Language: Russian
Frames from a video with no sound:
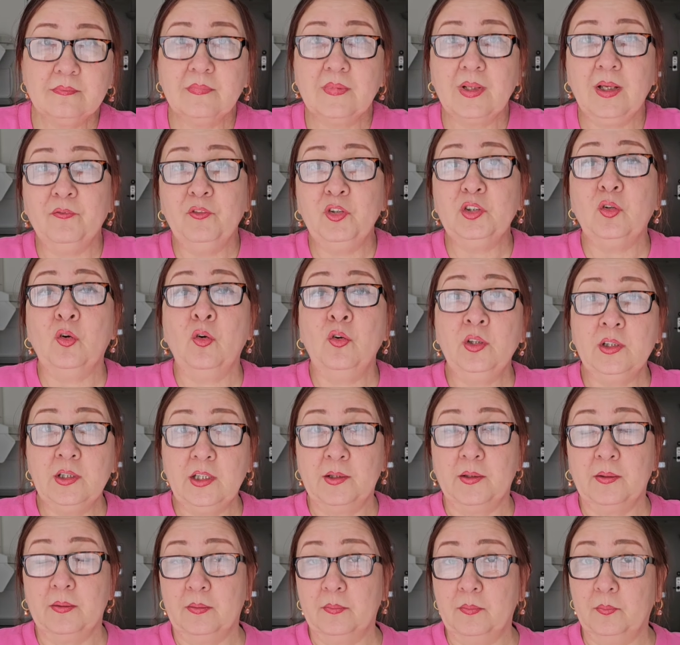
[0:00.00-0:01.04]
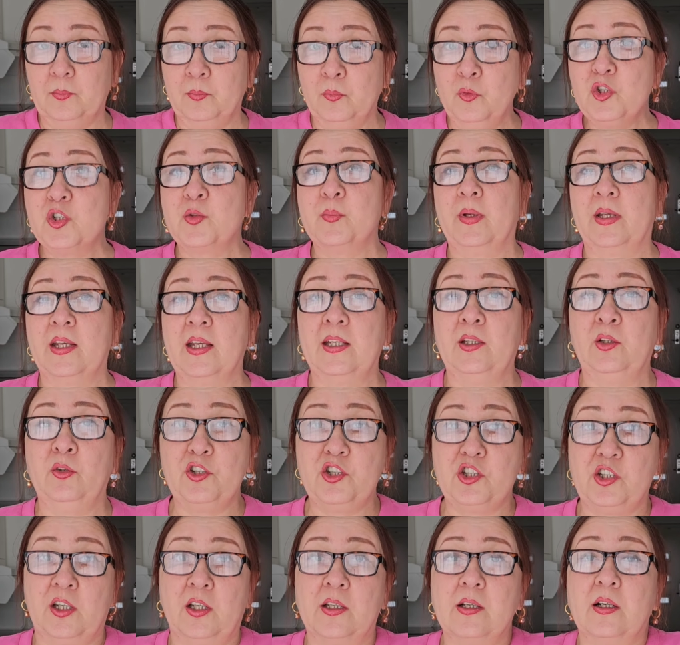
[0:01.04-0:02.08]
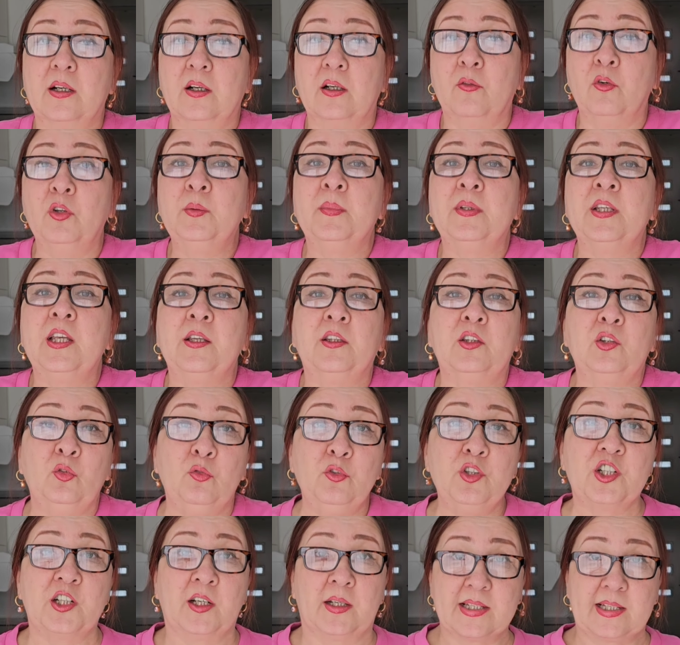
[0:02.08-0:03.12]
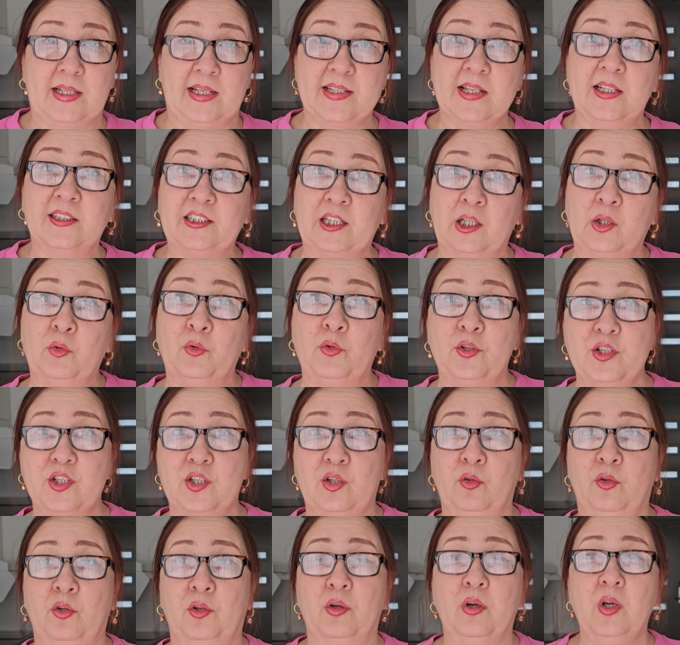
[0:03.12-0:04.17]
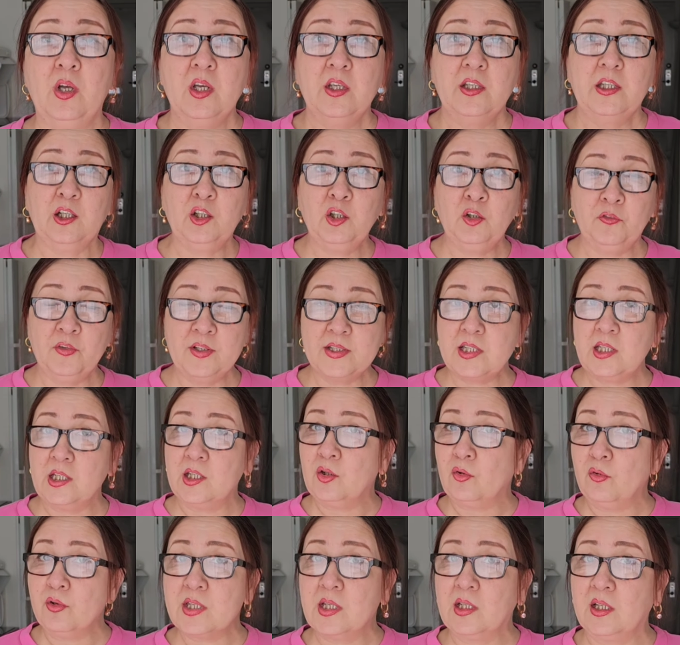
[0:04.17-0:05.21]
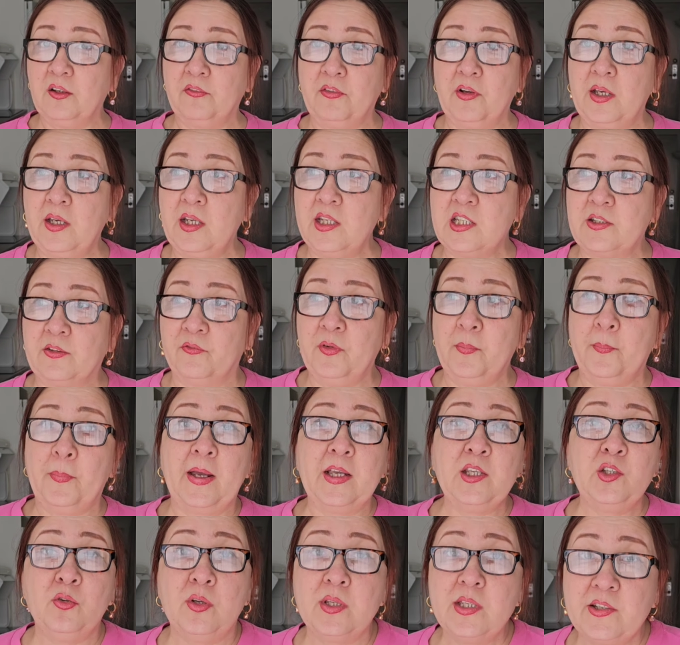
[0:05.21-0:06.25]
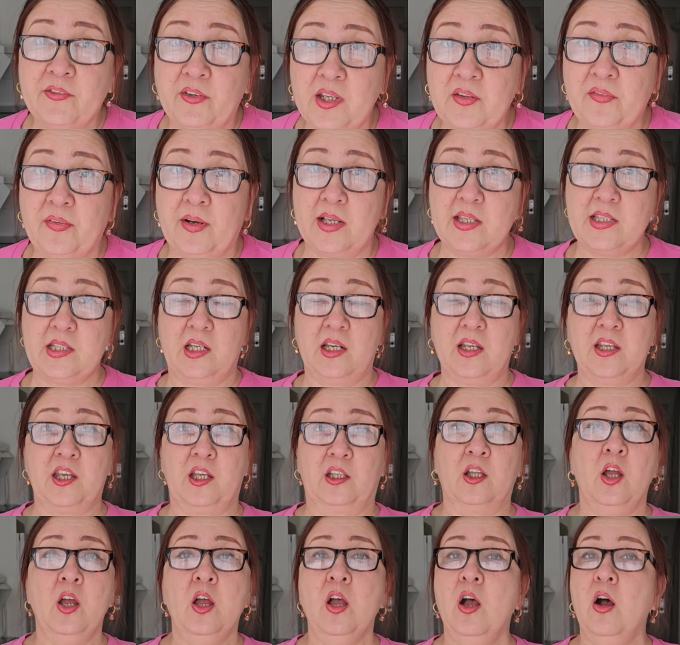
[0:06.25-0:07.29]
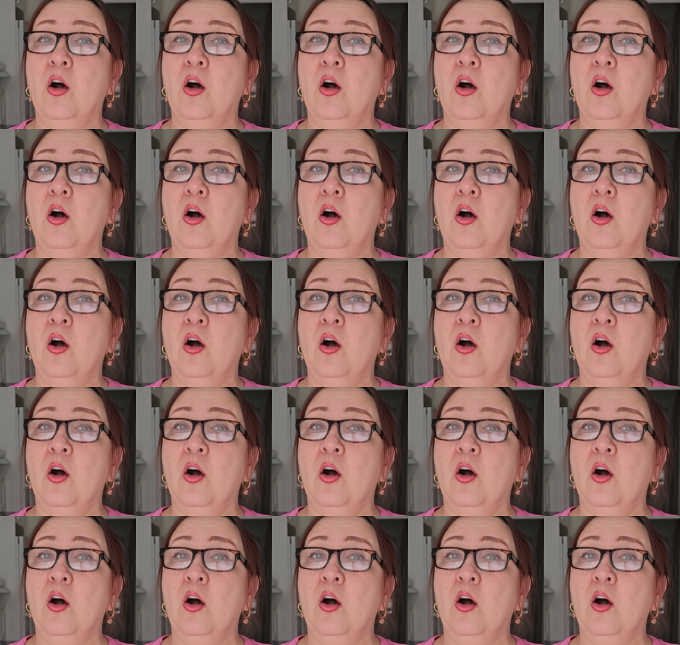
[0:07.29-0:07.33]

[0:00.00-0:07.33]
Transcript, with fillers: Вот он, э, муж моей дочери, он мне тут же рассказал такую историю. Я говорю, вы серьезно говорите, вы пойдете воевать или нет?